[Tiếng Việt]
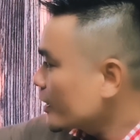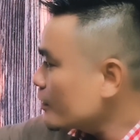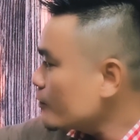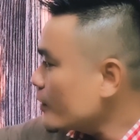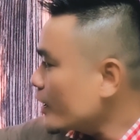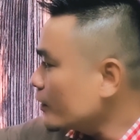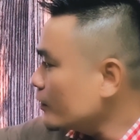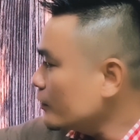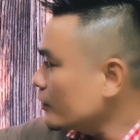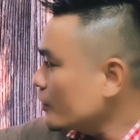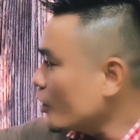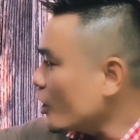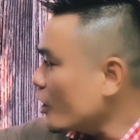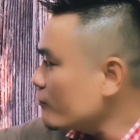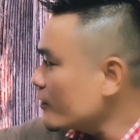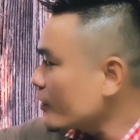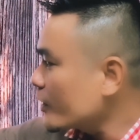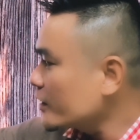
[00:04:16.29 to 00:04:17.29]
Các bạn
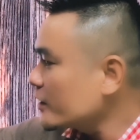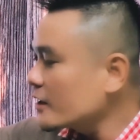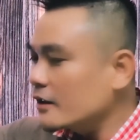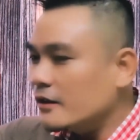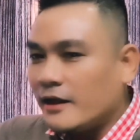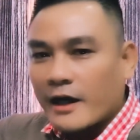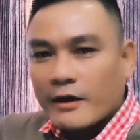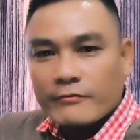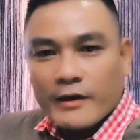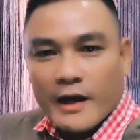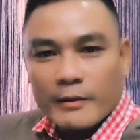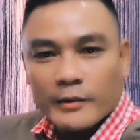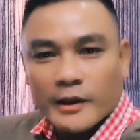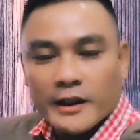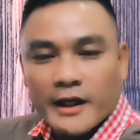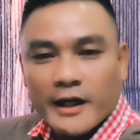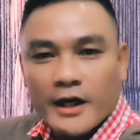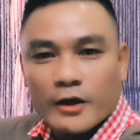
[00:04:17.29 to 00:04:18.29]
gõ vào cái tên Thắng
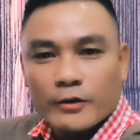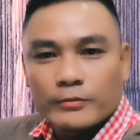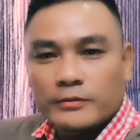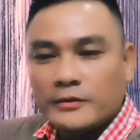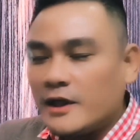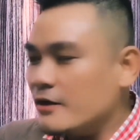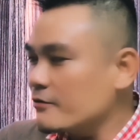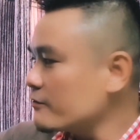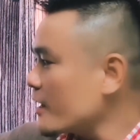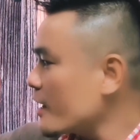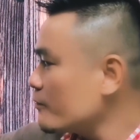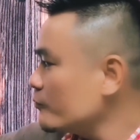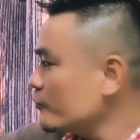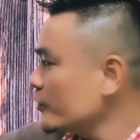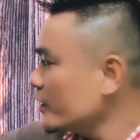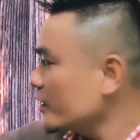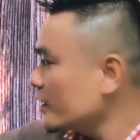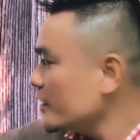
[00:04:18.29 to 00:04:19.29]
Phạm nào thấy không? Thắng
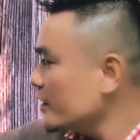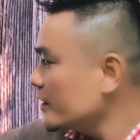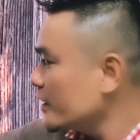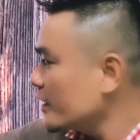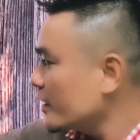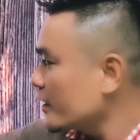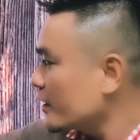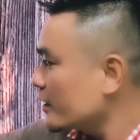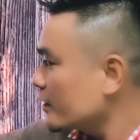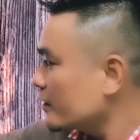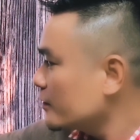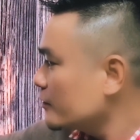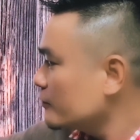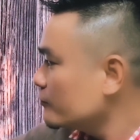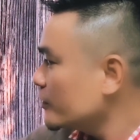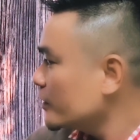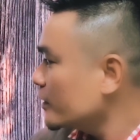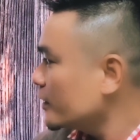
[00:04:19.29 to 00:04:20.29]
Phạm viết liền nha,
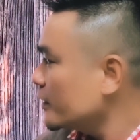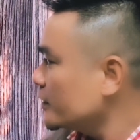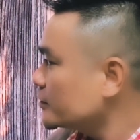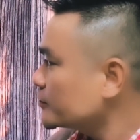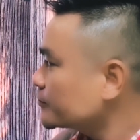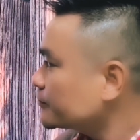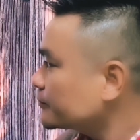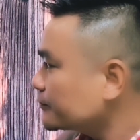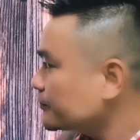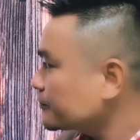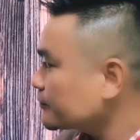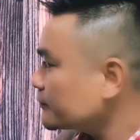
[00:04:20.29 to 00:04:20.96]
viết liền.